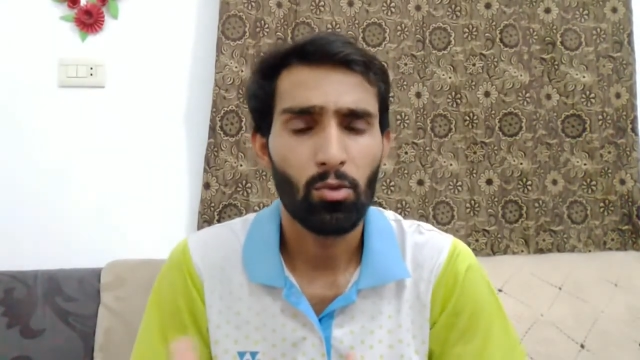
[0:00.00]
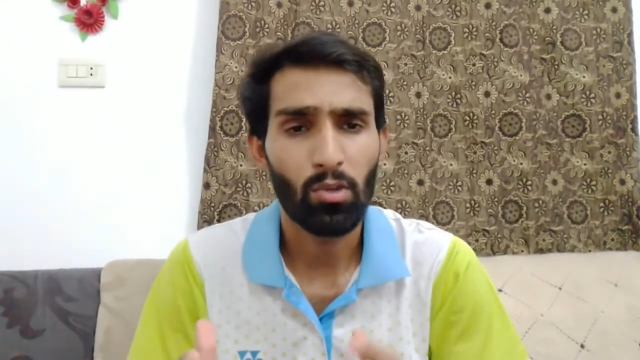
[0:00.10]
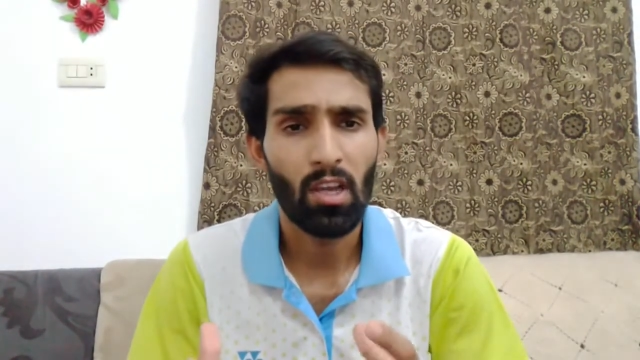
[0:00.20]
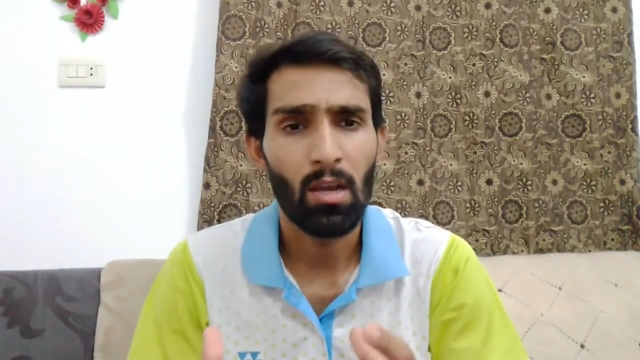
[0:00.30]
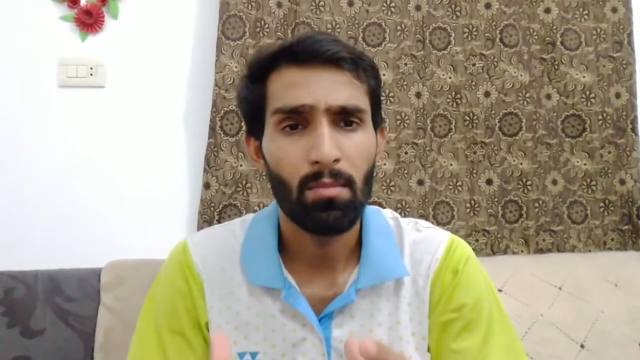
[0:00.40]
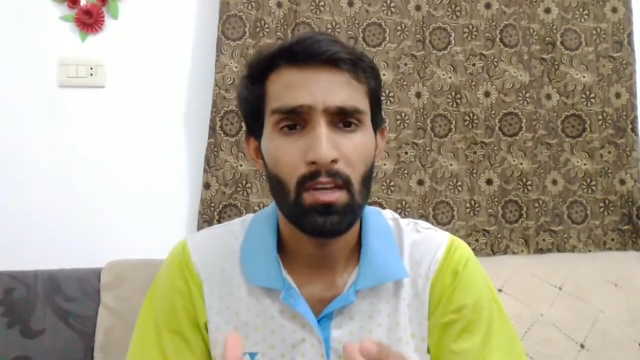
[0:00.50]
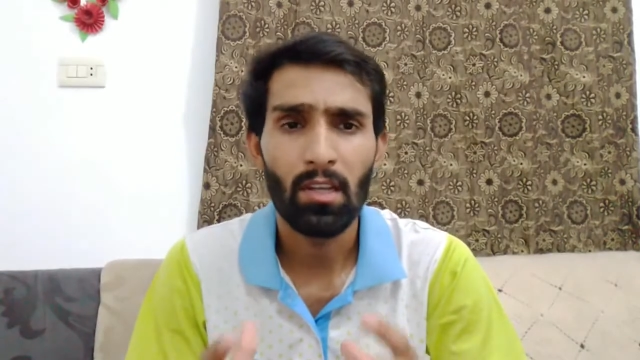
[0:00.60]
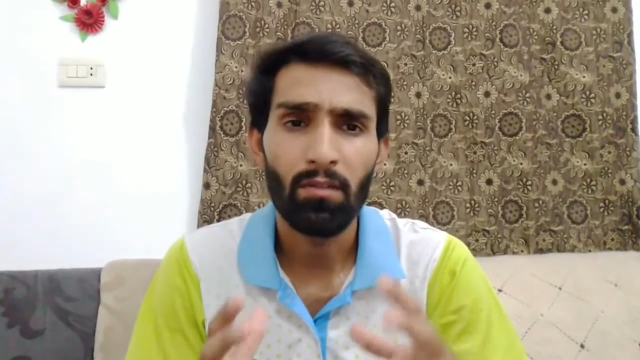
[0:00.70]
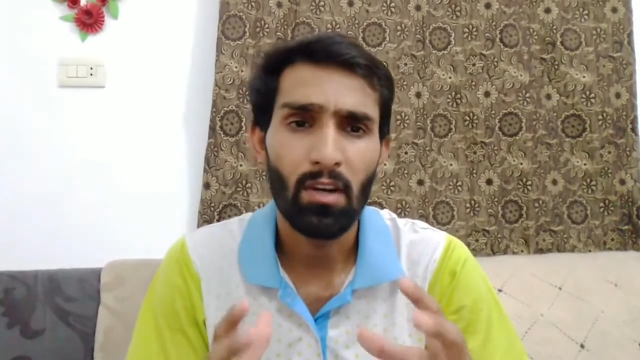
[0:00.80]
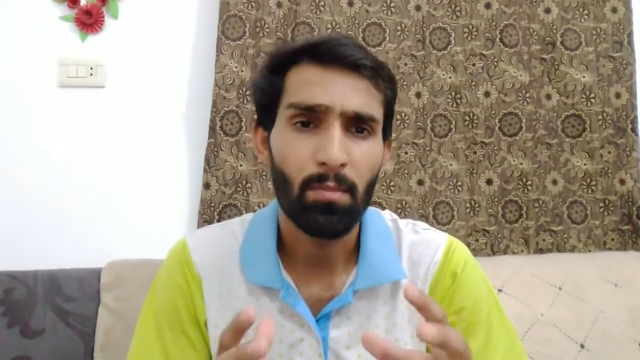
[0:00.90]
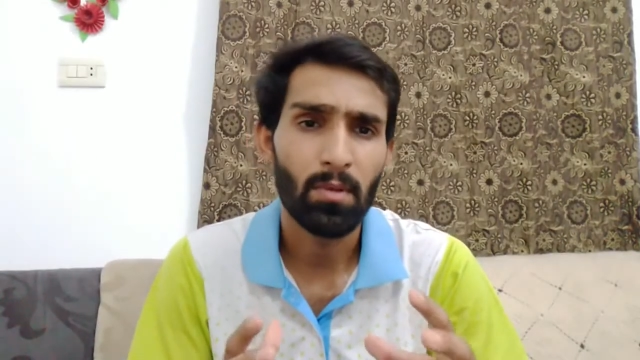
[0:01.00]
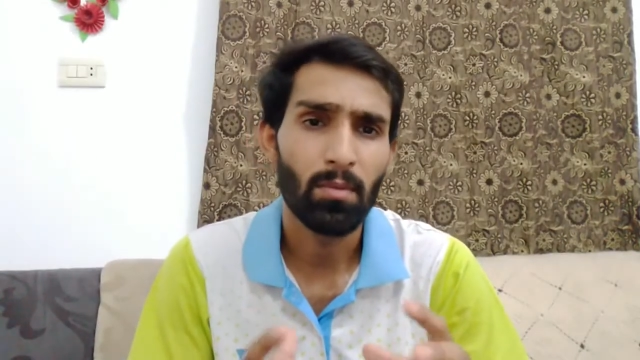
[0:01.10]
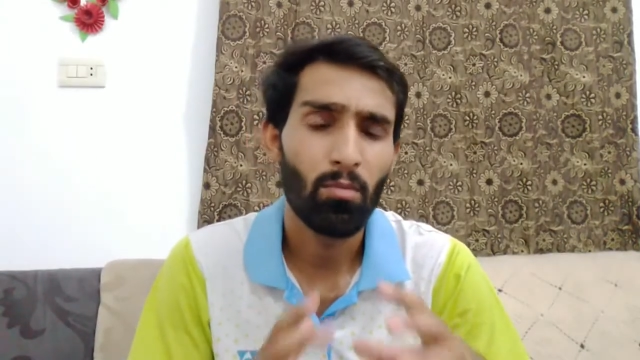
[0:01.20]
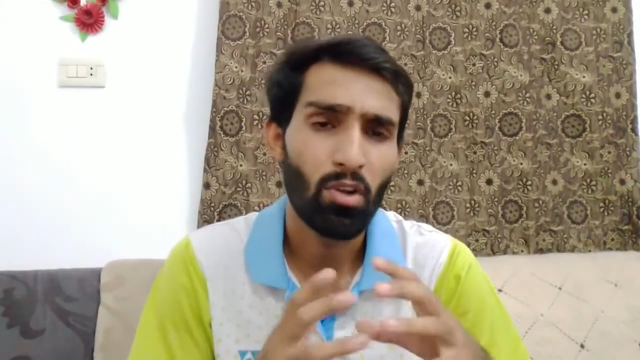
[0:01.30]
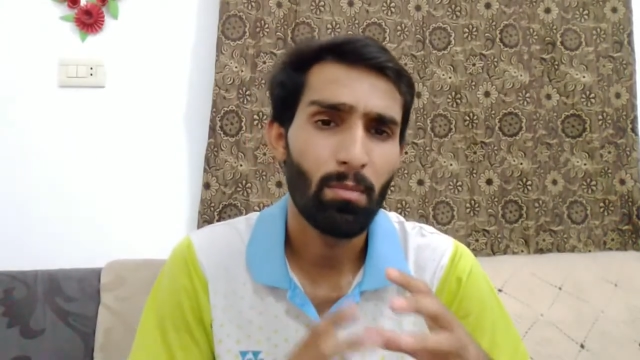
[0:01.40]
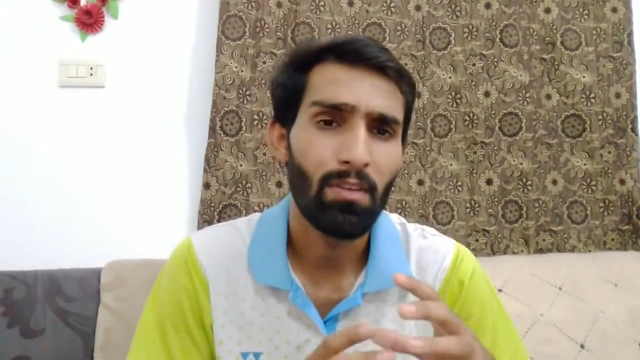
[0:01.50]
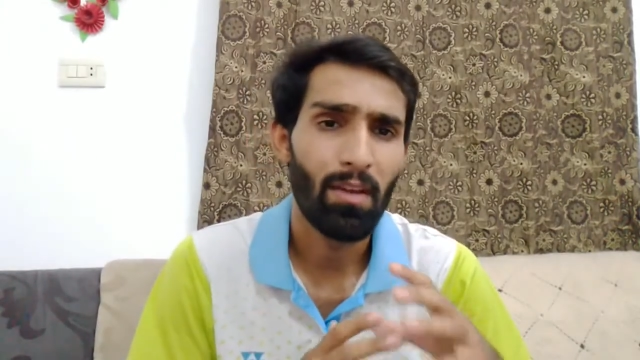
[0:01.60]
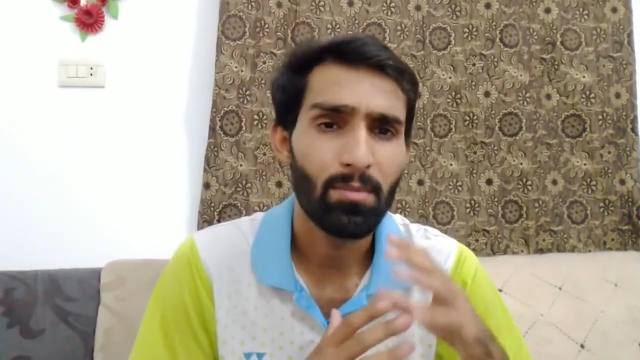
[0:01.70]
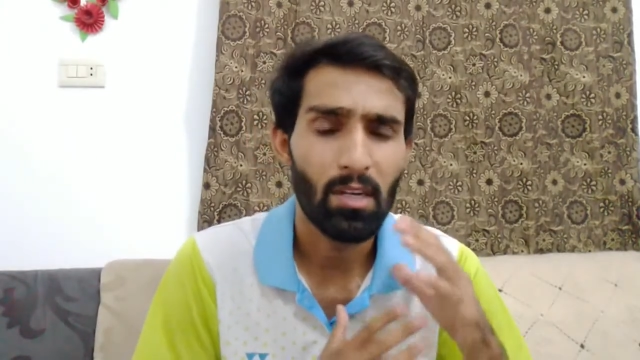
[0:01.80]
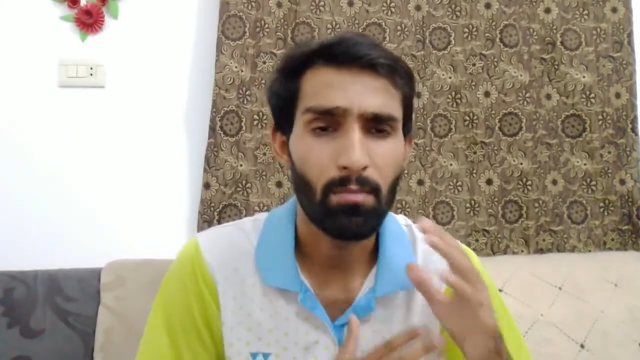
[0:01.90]
तो क्या हम इनके वर्ड प्रेस पर मुकम्मल
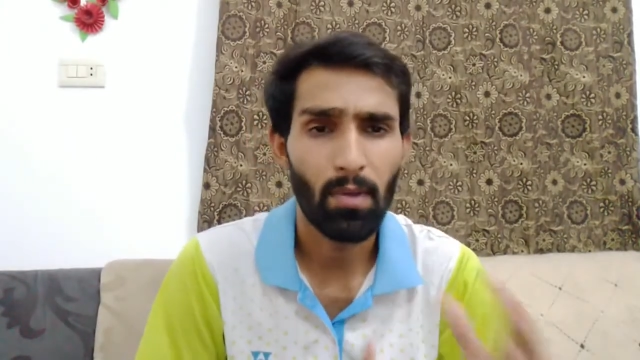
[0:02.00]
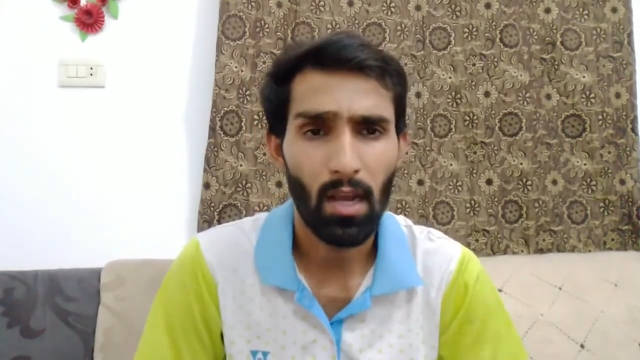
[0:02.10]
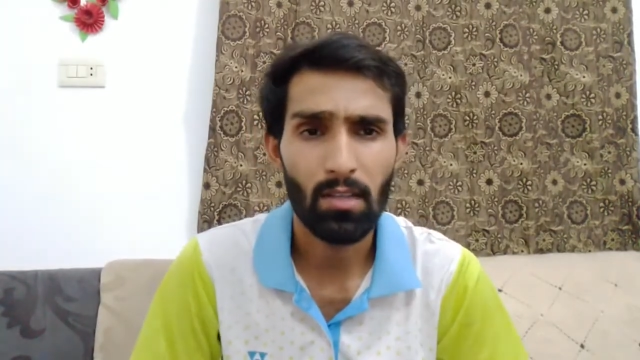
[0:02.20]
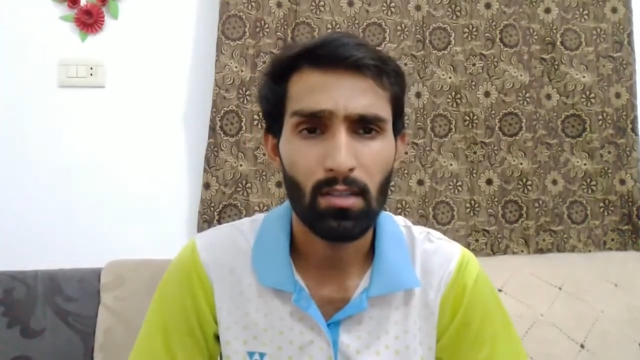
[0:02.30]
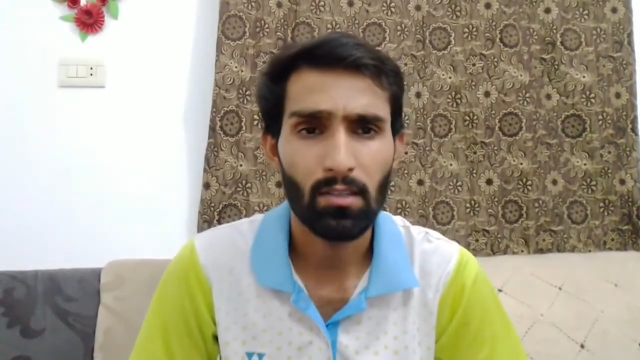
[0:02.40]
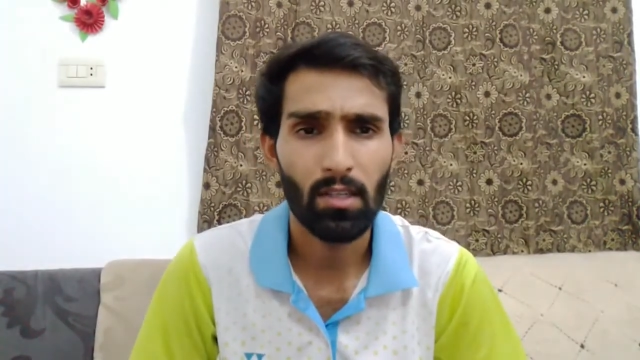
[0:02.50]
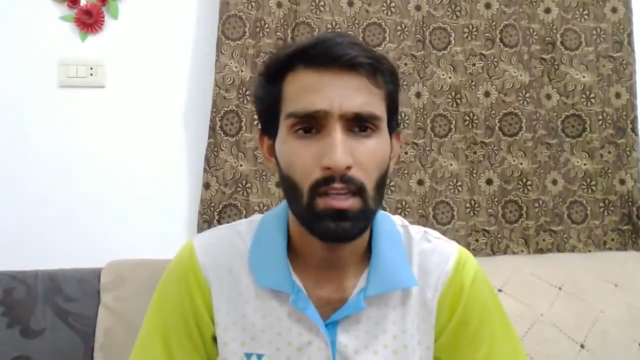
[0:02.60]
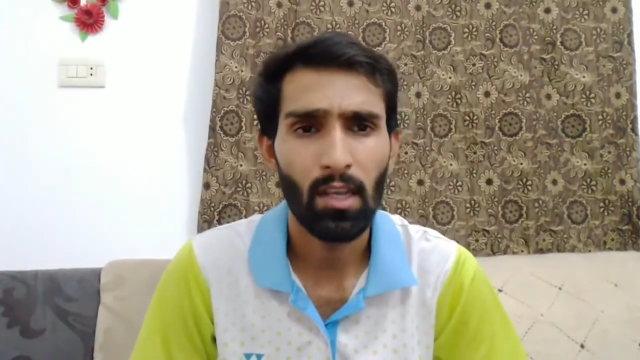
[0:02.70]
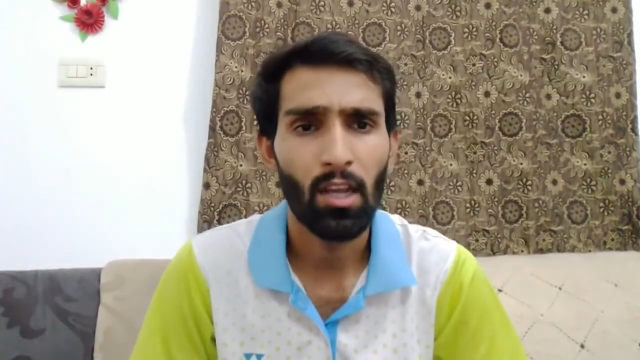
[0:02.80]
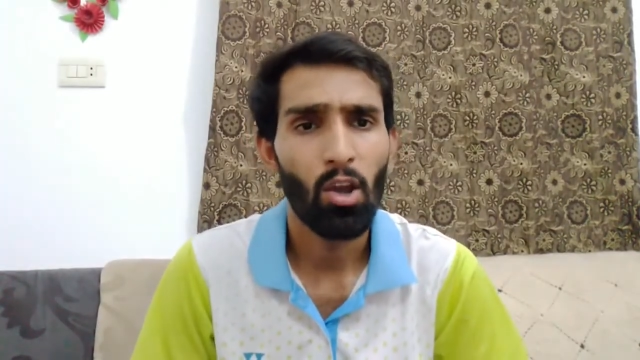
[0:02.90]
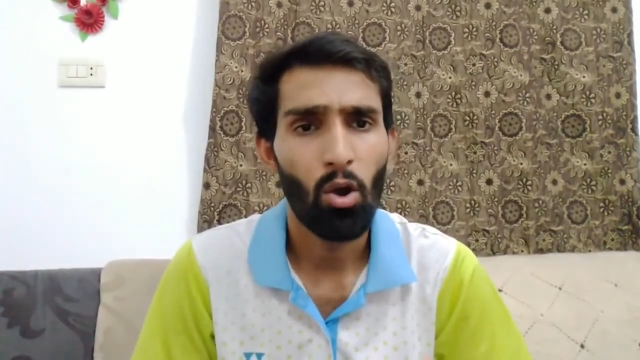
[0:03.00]
वेबसाइट बना सकते हैं